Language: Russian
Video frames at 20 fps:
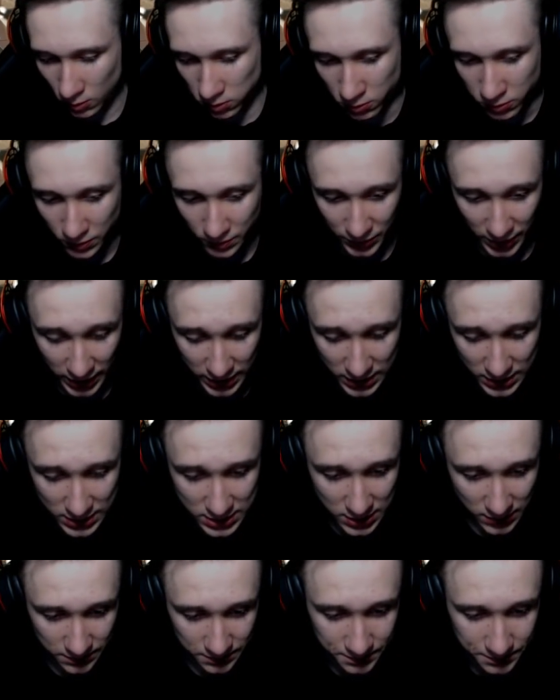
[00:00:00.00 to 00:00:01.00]
на
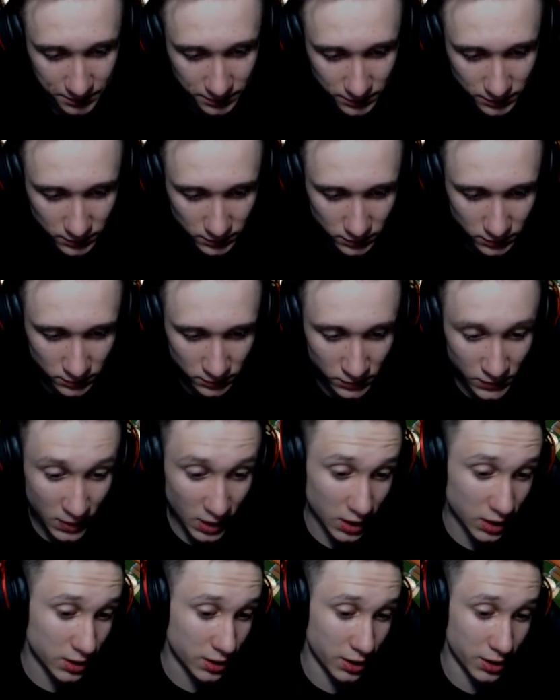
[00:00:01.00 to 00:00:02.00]
изи.
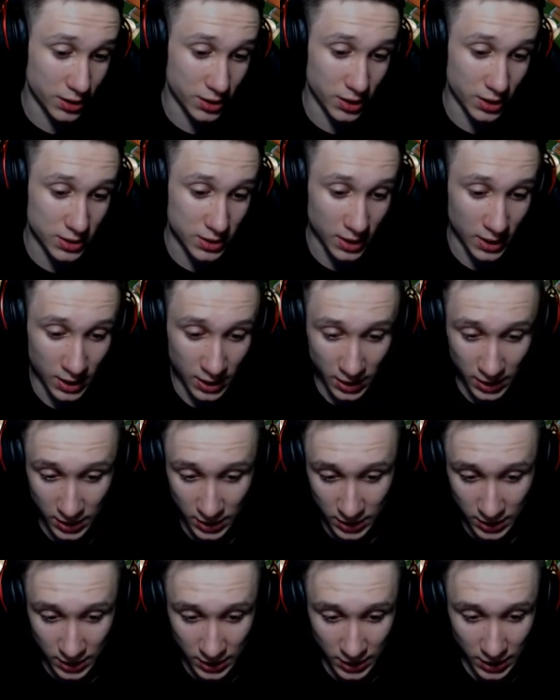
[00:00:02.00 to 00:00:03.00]
Охренеть.
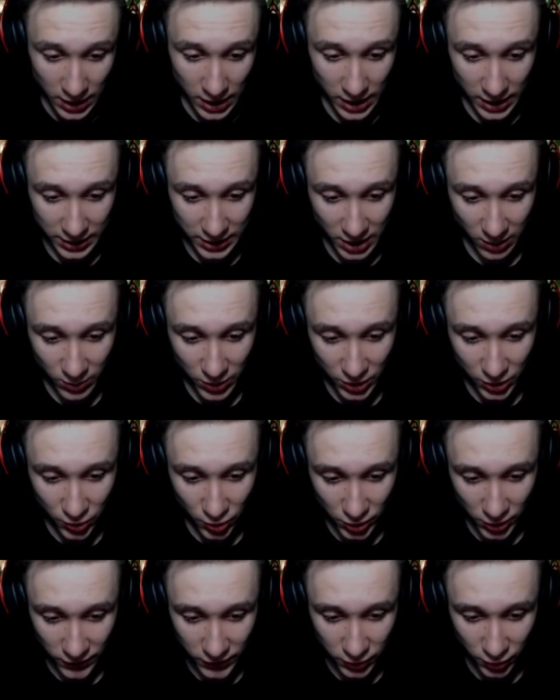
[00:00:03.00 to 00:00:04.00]
Орда
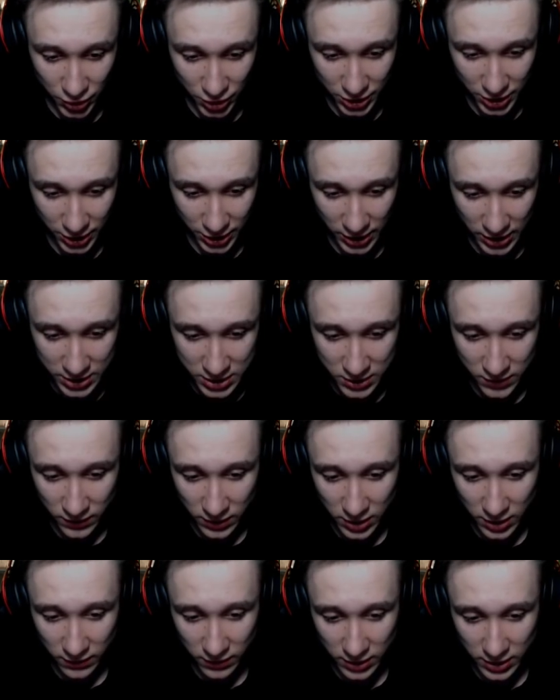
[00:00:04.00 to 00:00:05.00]
миньонов тоже 13
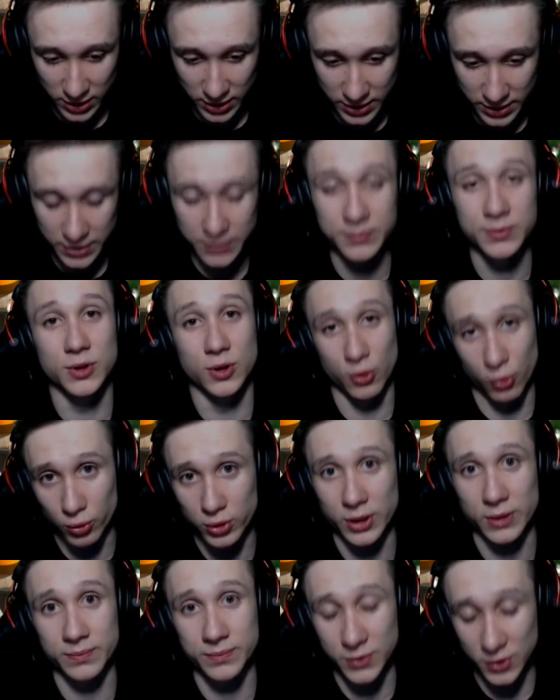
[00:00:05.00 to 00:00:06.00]
левела.
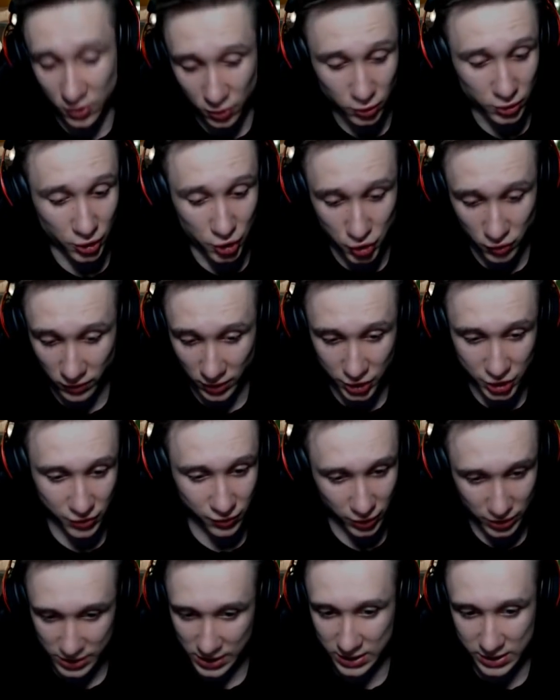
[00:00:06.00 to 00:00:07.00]
Круто, круто чувак
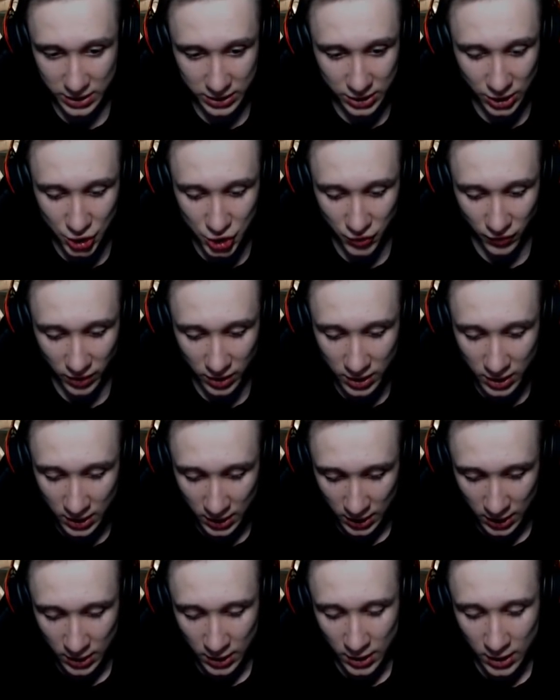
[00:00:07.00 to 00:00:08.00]
живет, сказать нечего.
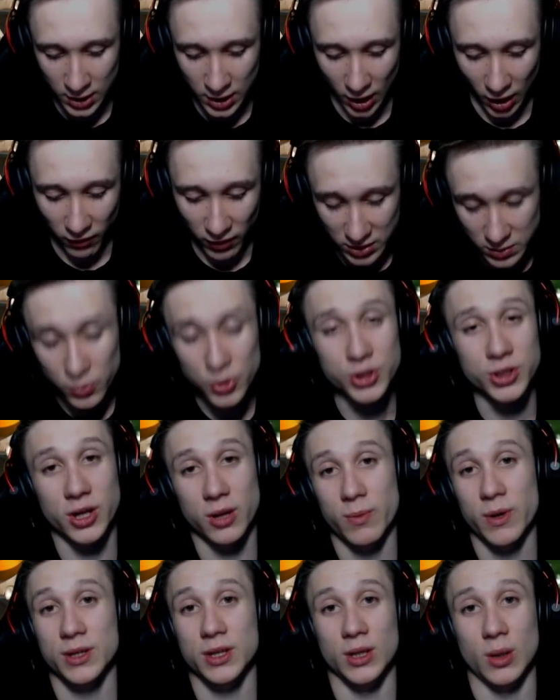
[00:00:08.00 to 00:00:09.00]
Возможно,
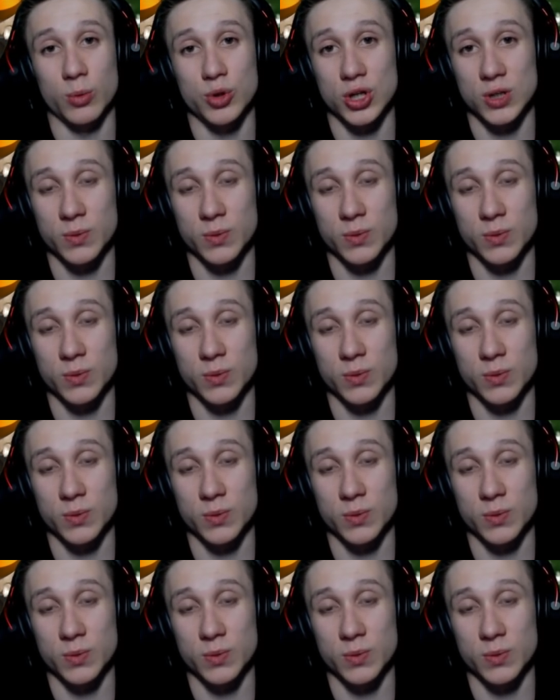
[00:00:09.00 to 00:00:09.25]
ребята нам сейчас